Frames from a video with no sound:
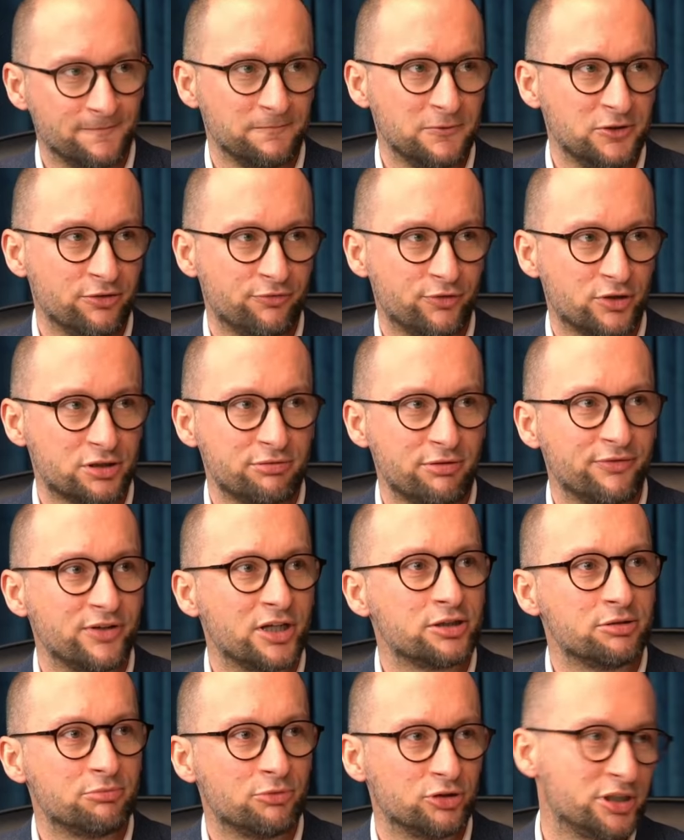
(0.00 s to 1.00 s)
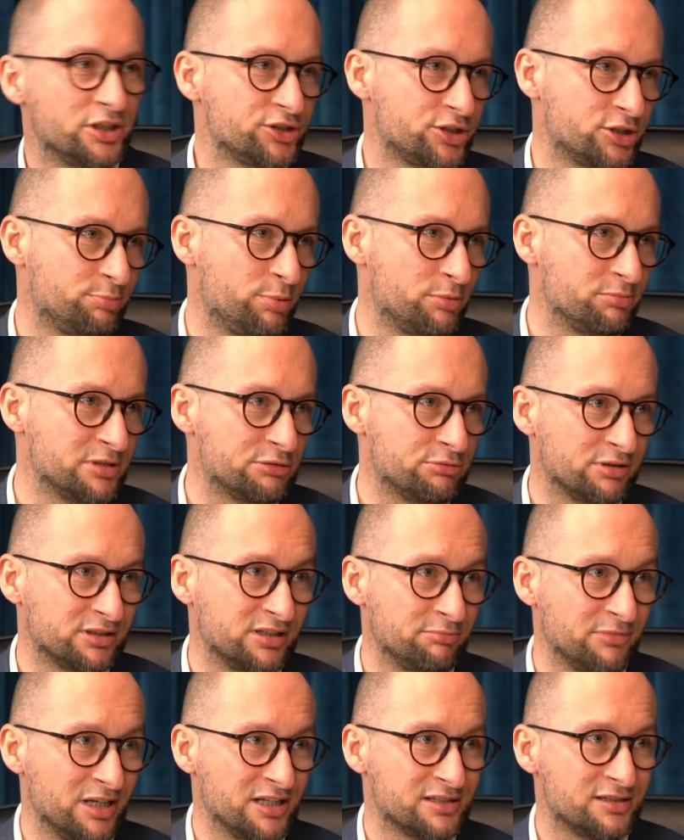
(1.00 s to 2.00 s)
inowrocławianom o naszych pomysłach
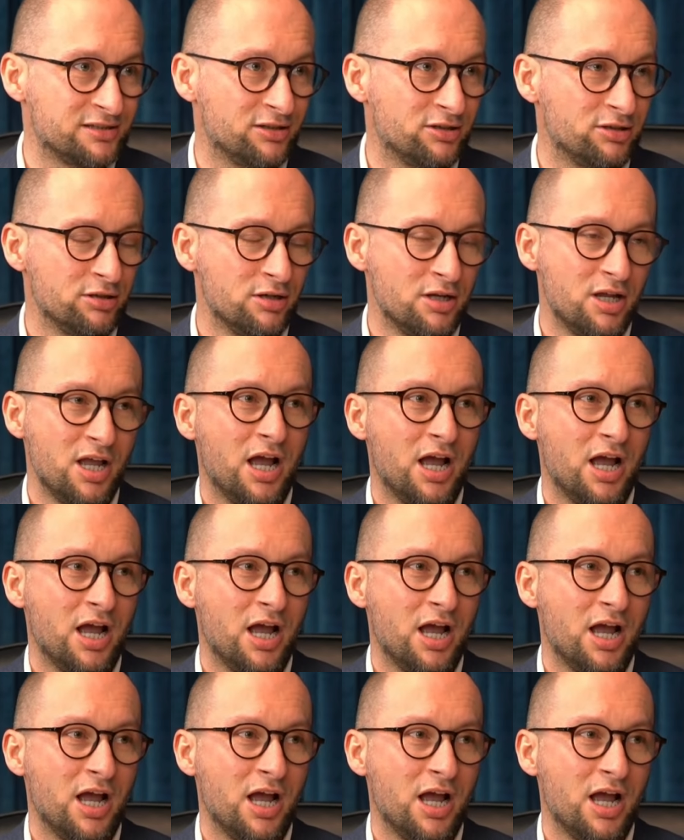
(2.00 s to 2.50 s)
na miasto,